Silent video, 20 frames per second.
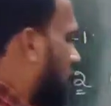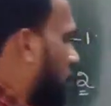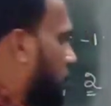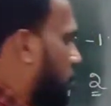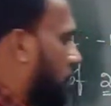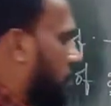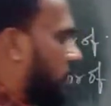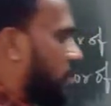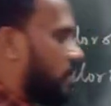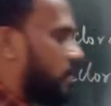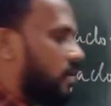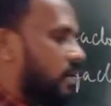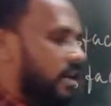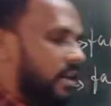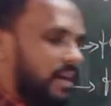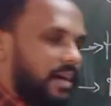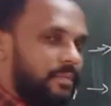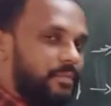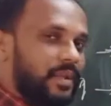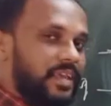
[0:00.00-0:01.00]
கட் பண்ணிடுறோம்
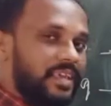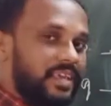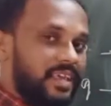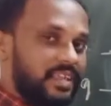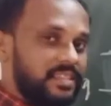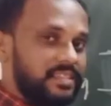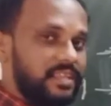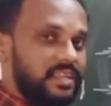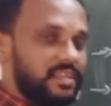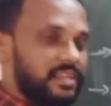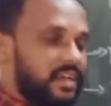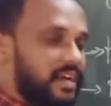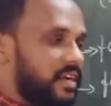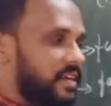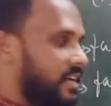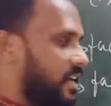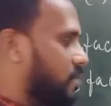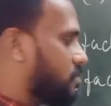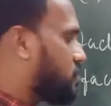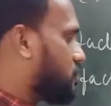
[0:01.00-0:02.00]
அப்புறம் எந்த
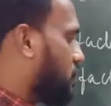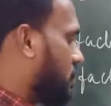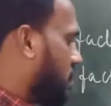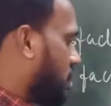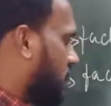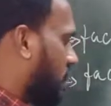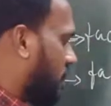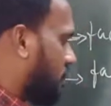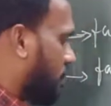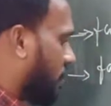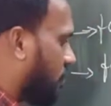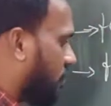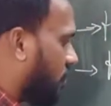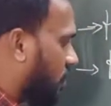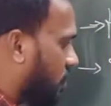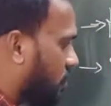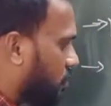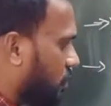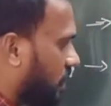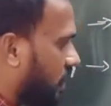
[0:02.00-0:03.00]
டேர்ம்ஸ் மட்டும் தான் நமக்கு
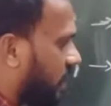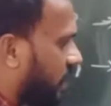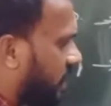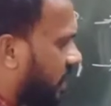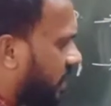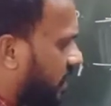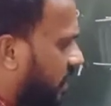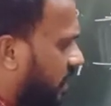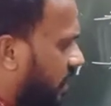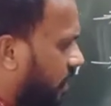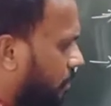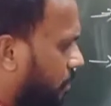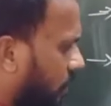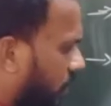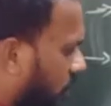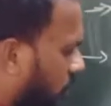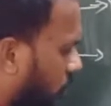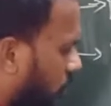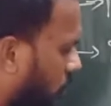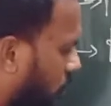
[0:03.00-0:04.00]
வரும்னு கேட்டிங்கன்னா
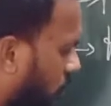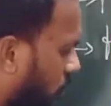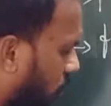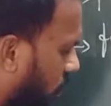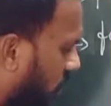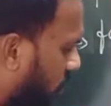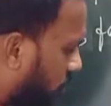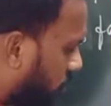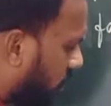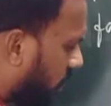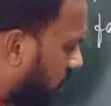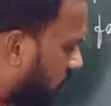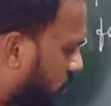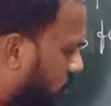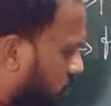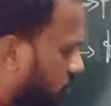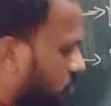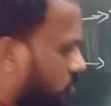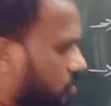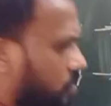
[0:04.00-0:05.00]
ஒன் பை டூ